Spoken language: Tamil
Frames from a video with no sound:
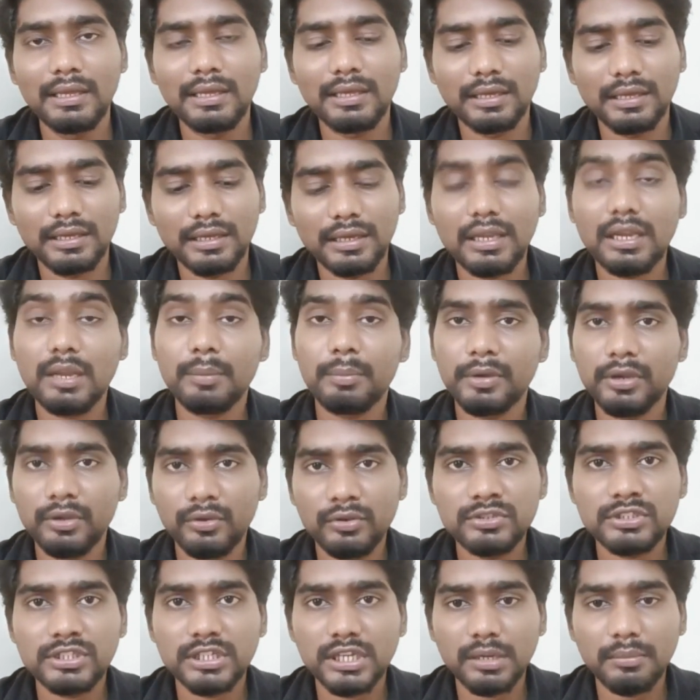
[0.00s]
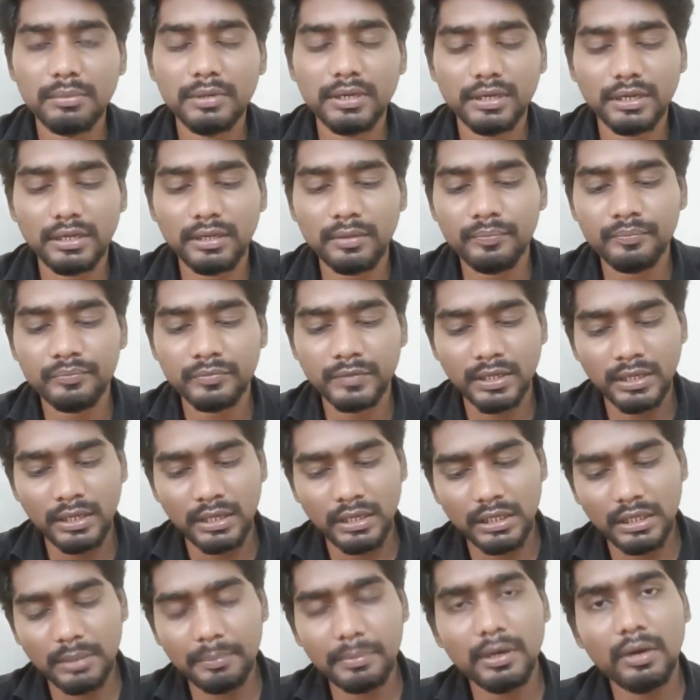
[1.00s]
நிறைய பேர் யோசிச்சிங்க அப்படின்னா
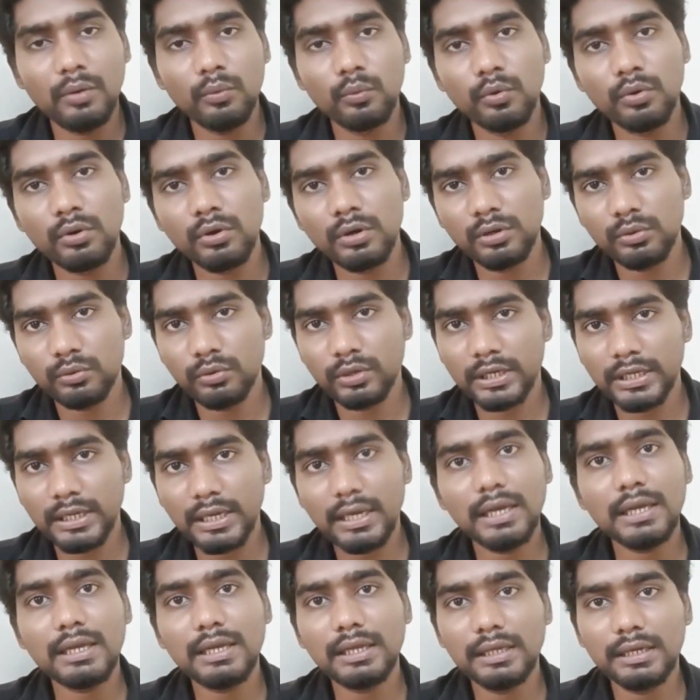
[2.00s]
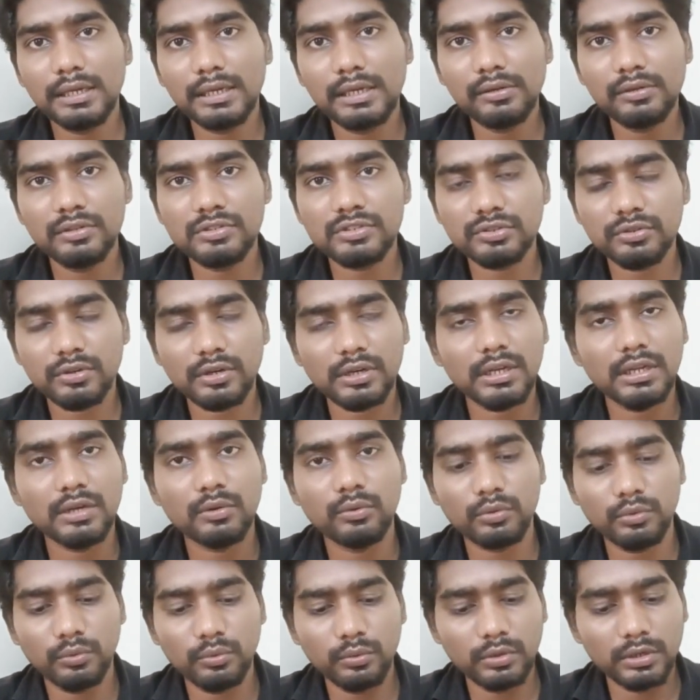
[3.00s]
இப்போ உங்களுக்கு ஒரு இலக்கு இருக்குன்னு வச்சுக்கோங்களேன்
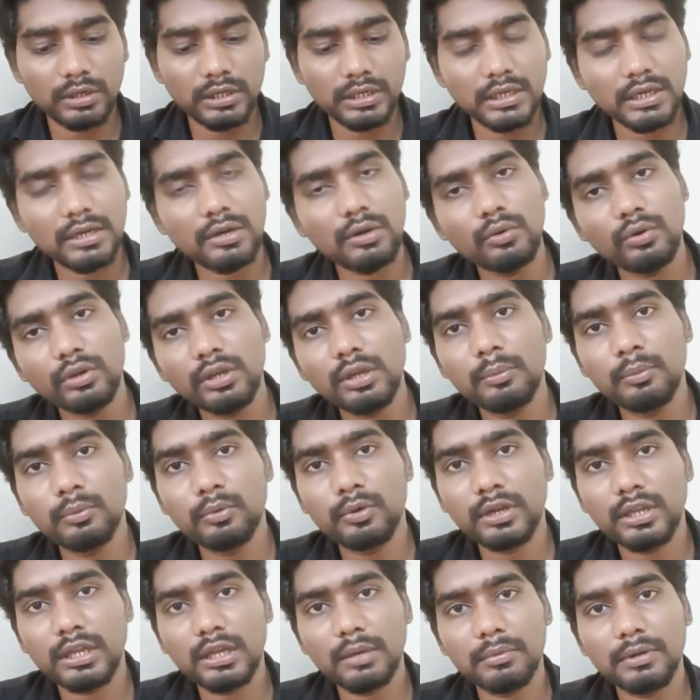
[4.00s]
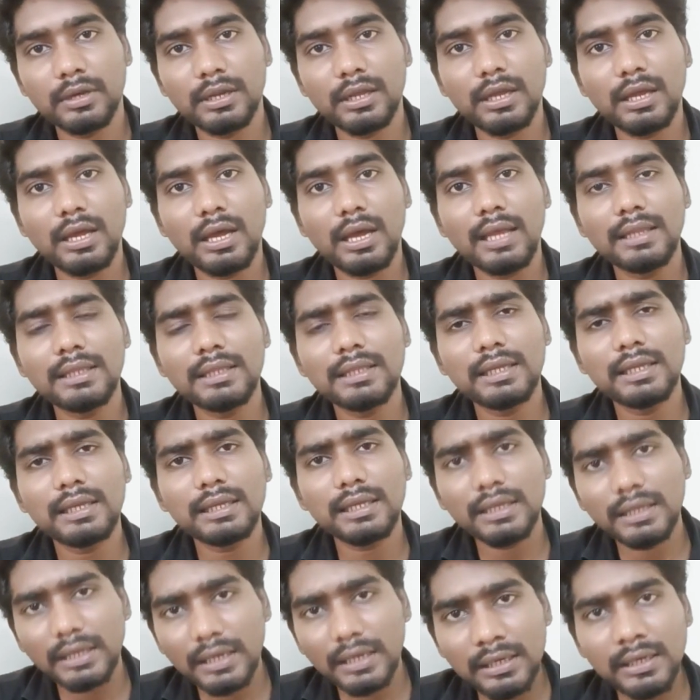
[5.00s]
ஒரு இலக்கு நோக்கி போகிறீங்க அப்படின்னா அந்த
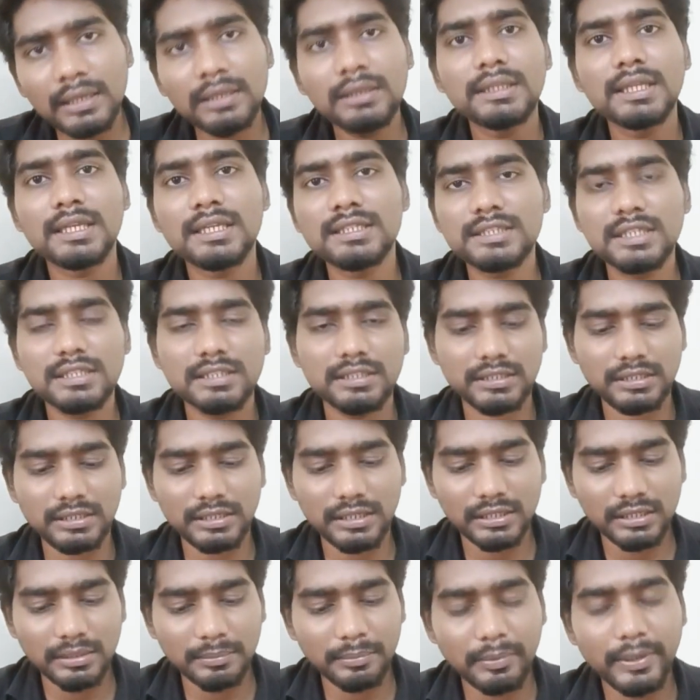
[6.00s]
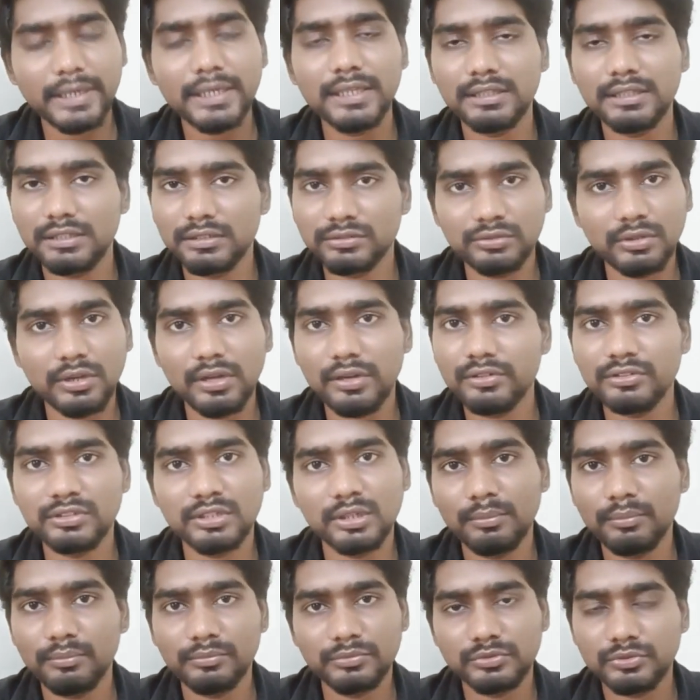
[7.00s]
இலக்கு என்னன்னு தெரிஞ்சால் தானே அந்த பயணத்தில்
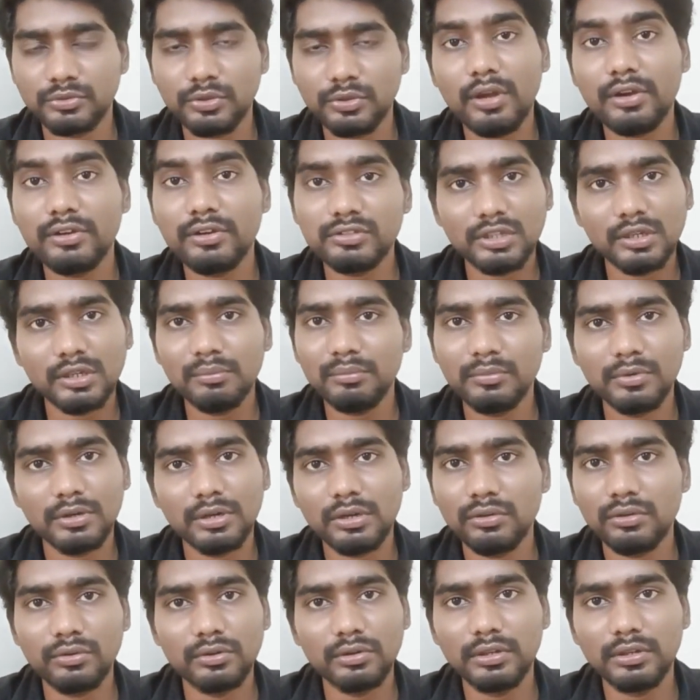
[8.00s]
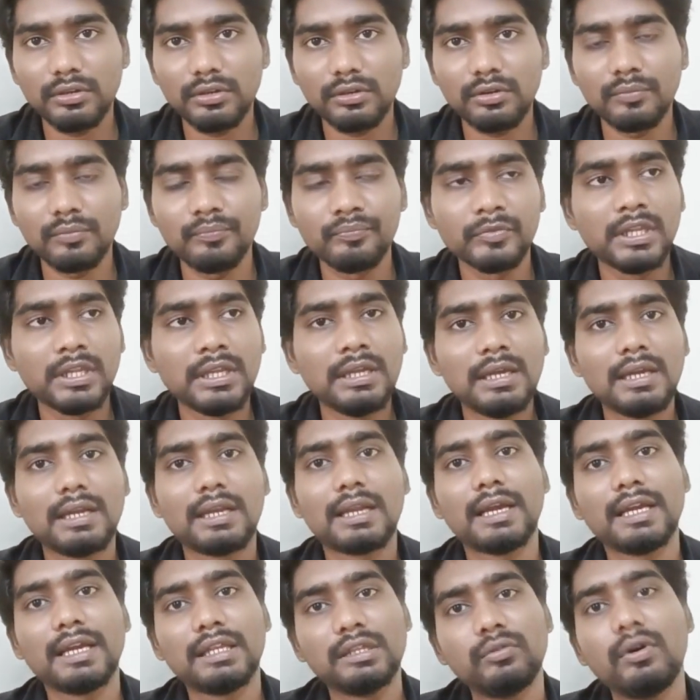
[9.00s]
சுவாரஸ்யம் சுவாரஸ்யம்ன்றது ஒன்று இருக்கும்
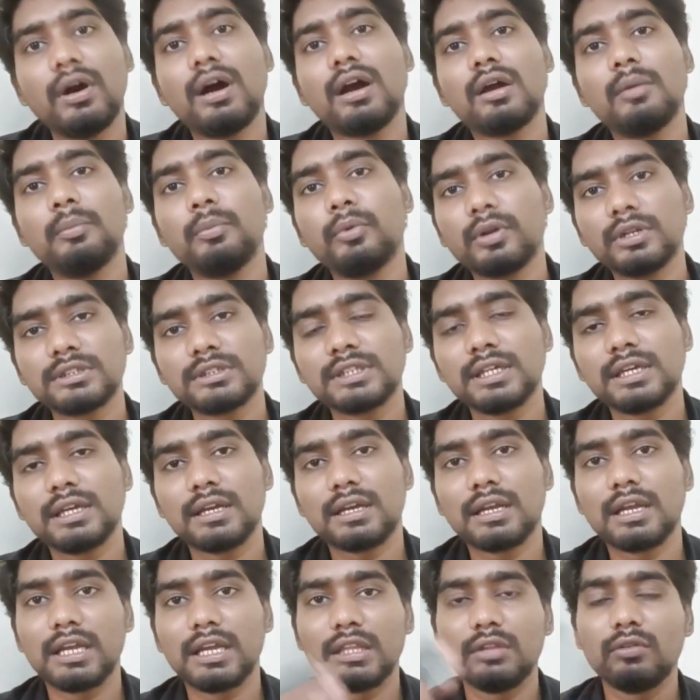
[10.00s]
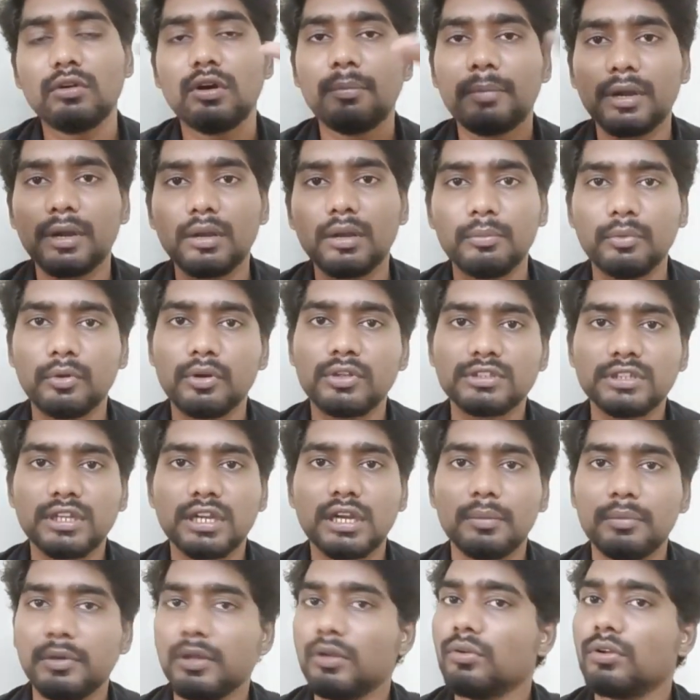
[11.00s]
நான் இதுவாக போகிறேன் சார் நான் இதுவாக பண்ண போகிறேன் சார்
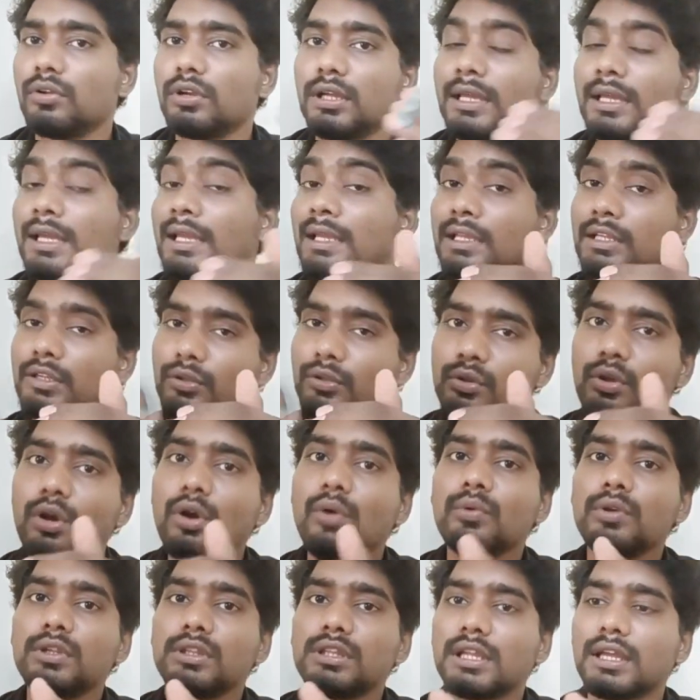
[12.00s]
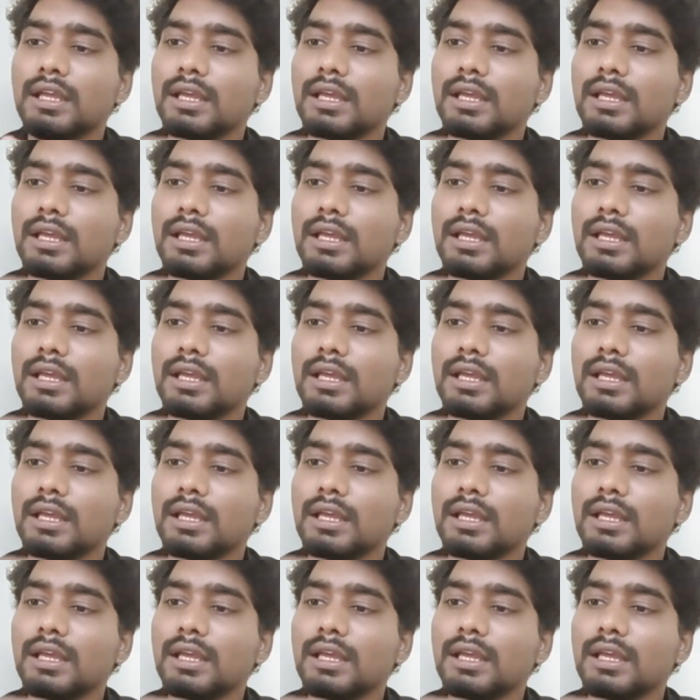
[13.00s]
அப்படின்னு ஒரு ஏதோ ஒன்றுத்த